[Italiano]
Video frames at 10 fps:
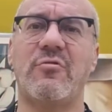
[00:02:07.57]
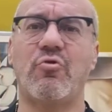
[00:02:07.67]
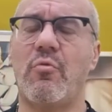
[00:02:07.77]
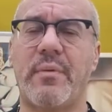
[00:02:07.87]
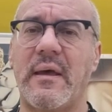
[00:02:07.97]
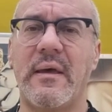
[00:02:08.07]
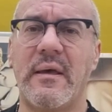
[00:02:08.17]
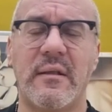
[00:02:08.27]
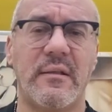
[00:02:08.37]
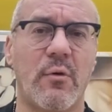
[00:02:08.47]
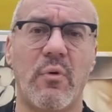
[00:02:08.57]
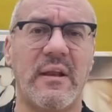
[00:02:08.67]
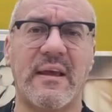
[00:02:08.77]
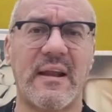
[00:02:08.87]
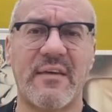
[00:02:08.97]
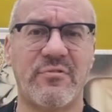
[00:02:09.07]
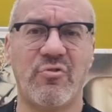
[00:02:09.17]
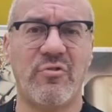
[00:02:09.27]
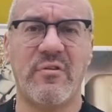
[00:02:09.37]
di sopra di quelli classici,